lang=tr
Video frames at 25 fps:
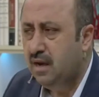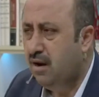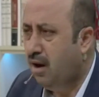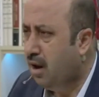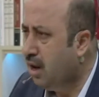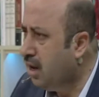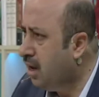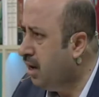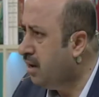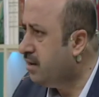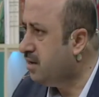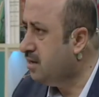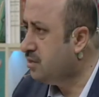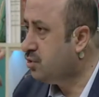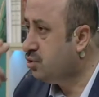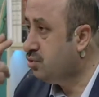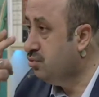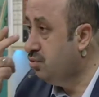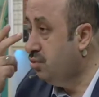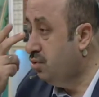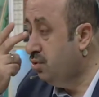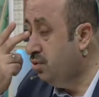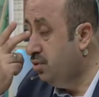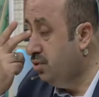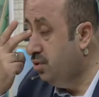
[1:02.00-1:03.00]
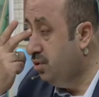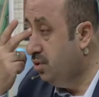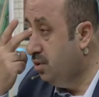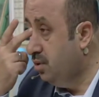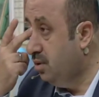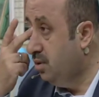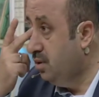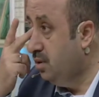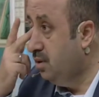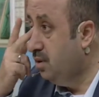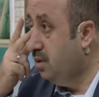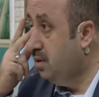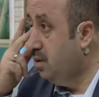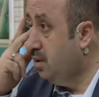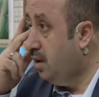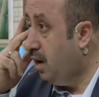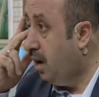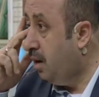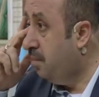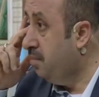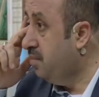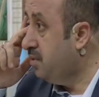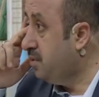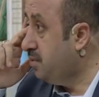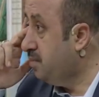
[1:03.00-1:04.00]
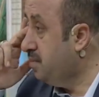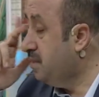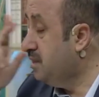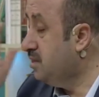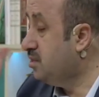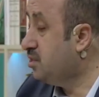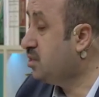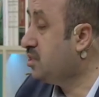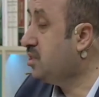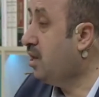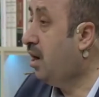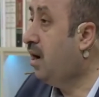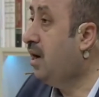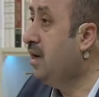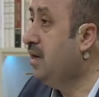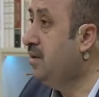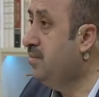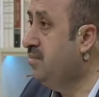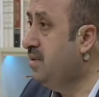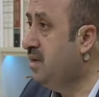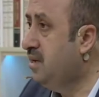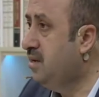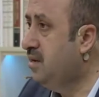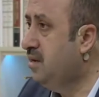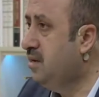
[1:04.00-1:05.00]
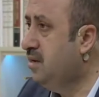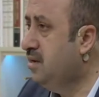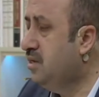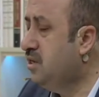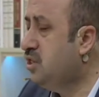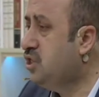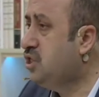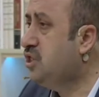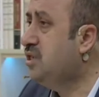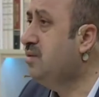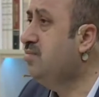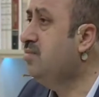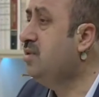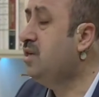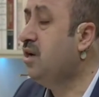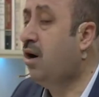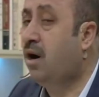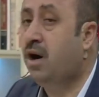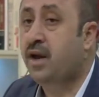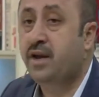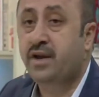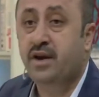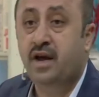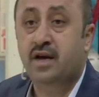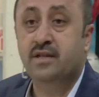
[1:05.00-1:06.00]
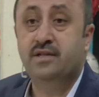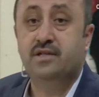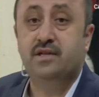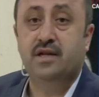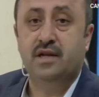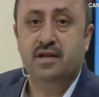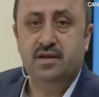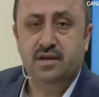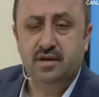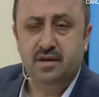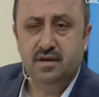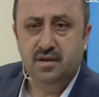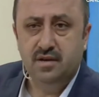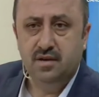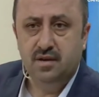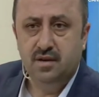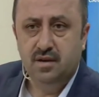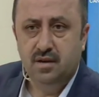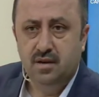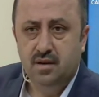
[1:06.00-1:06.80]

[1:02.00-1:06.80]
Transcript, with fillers: Allah Resulü Amr bin Salim'i şimdi anlat dedi.